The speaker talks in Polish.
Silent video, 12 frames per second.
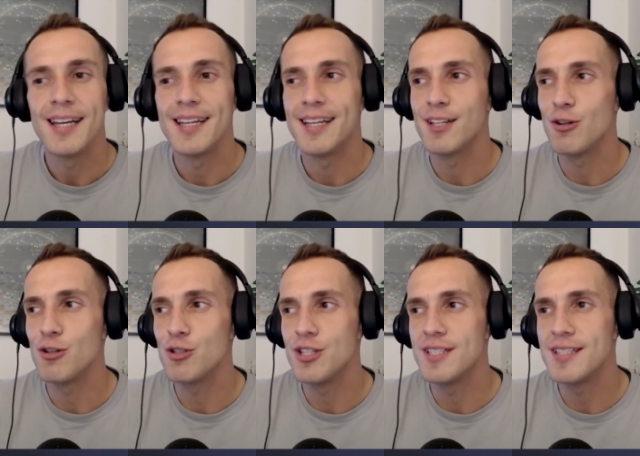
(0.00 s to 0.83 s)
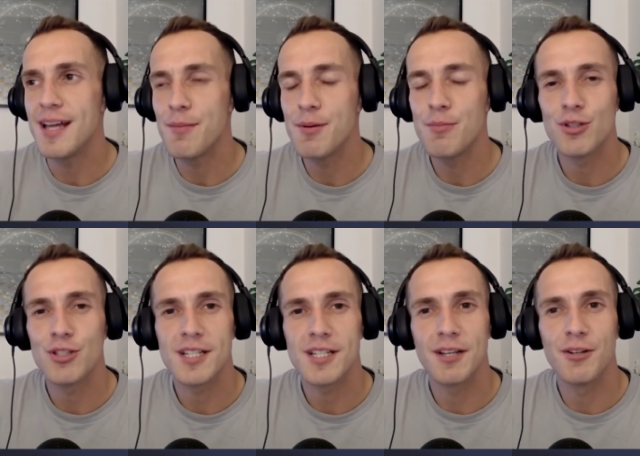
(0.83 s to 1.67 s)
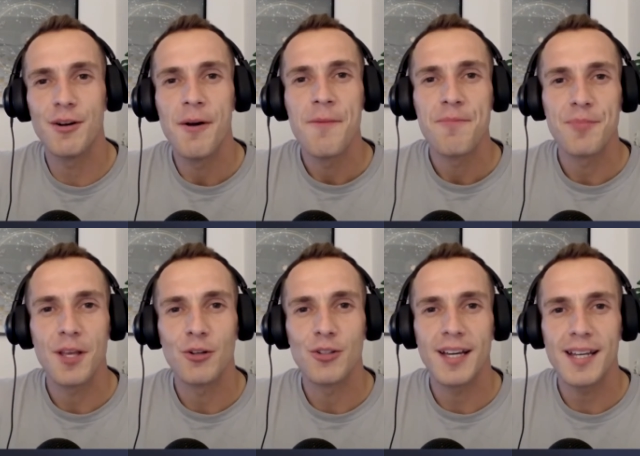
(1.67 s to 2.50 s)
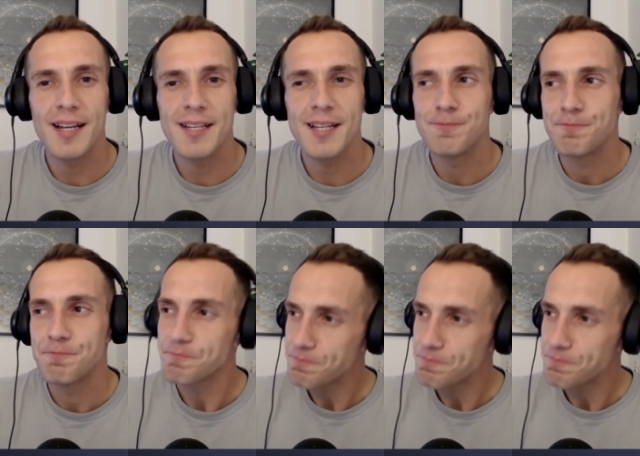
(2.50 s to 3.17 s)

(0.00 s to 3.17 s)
e, gości z nami podczas tego, tego nagrania.